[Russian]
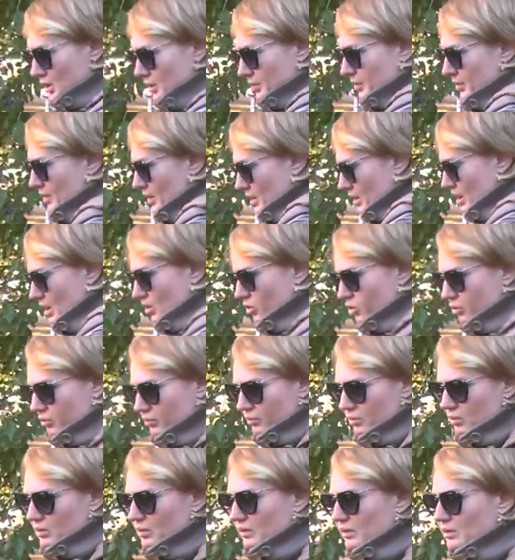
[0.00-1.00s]
она
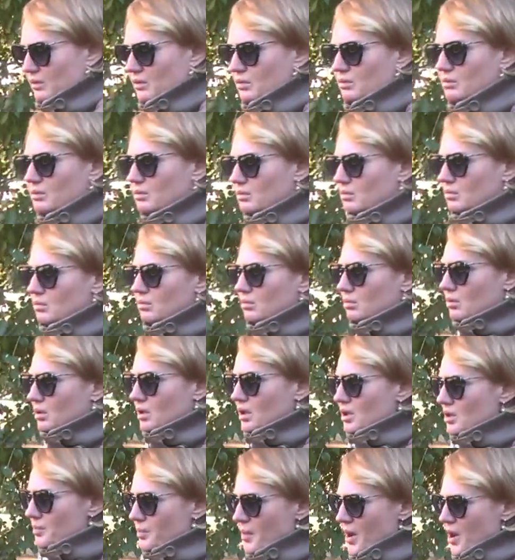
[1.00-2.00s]
перекашивалась.
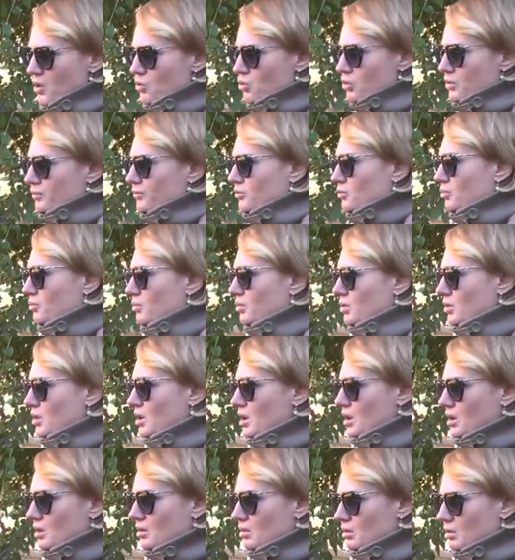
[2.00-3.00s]
Она не по уровню
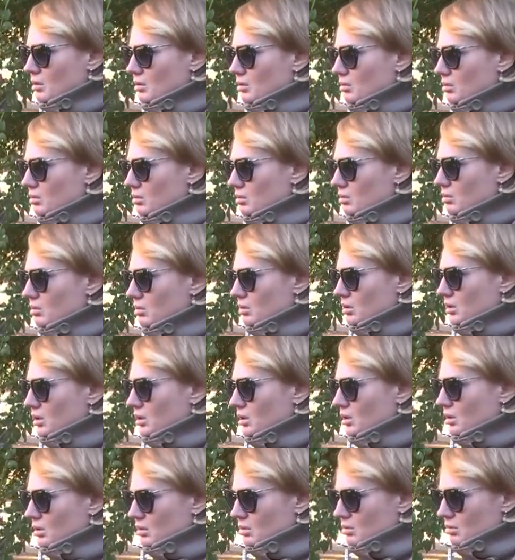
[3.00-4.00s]
была.
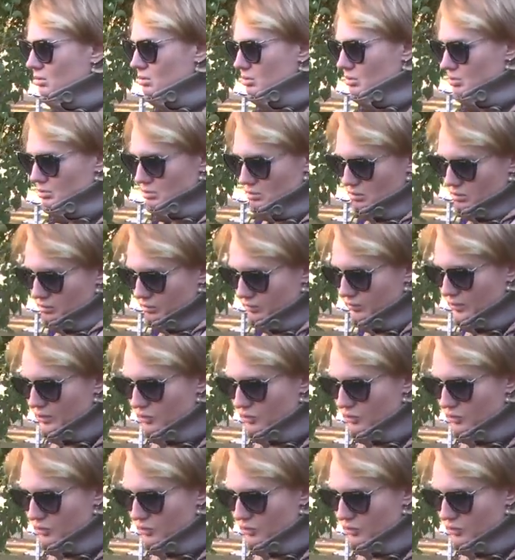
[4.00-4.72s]
И в